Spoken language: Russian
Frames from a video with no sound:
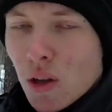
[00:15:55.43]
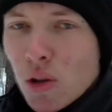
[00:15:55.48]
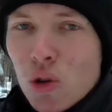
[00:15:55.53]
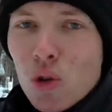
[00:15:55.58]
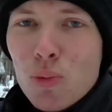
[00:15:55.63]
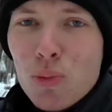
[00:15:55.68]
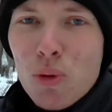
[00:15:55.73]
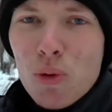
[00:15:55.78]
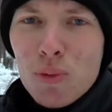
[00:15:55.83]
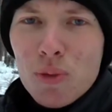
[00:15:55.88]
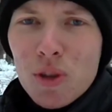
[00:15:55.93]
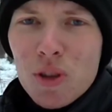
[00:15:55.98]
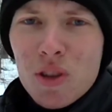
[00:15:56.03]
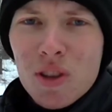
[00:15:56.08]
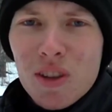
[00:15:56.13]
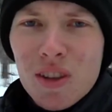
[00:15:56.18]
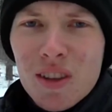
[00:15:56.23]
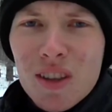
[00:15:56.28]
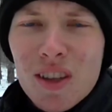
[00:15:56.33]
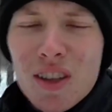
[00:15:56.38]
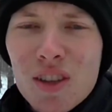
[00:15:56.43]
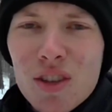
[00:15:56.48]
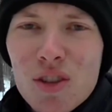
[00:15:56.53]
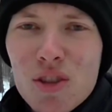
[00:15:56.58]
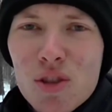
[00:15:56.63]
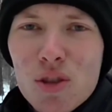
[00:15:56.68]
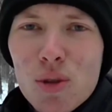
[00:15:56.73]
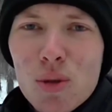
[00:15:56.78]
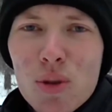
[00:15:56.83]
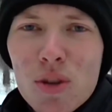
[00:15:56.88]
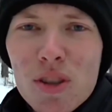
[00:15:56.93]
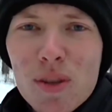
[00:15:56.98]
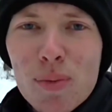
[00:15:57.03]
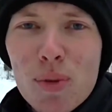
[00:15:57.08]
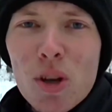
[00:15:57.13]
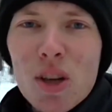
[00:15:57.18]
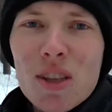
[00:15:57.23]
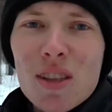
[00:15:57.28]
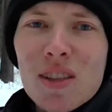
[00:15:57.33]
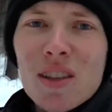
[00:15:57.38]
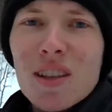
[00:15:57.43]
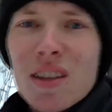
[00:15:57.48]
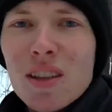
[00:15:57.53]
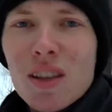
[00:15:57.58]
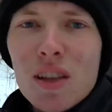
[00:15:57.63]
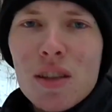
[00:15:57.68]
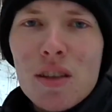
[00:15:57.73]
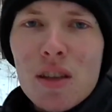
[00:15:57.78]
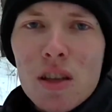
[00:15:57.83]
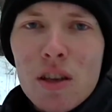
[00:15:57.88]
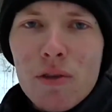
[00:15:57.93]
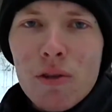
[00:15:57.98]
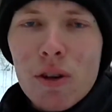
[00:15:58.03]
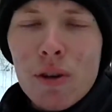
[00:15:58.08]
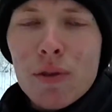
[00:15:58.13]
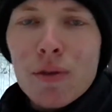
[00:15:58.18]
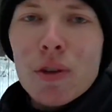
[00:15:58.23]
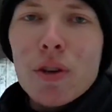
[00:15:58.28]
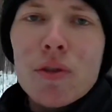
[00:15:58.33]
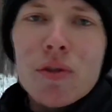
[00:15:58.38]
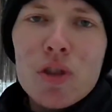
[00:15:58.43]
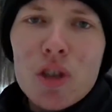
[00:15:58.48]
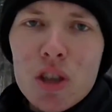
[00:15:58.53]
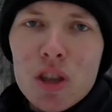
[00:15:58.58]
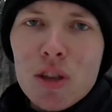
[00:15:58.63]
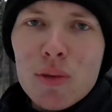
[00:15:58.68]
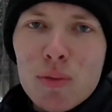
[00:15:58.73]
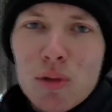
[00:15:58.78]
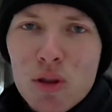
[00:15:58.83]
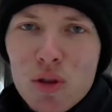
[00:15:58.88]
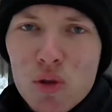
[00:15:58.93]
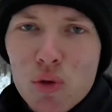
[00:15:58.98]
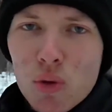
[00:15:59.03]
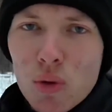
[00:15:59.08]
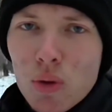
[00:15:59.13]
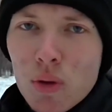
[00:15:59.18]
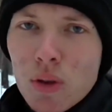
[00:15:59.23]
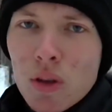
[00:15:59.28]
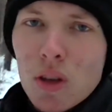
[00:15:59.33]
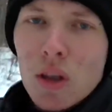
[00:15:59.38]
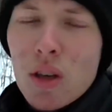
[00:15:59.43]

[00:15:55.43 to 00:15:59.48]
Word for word: но помните, не стоит забираться на дерево в равнинном лесу.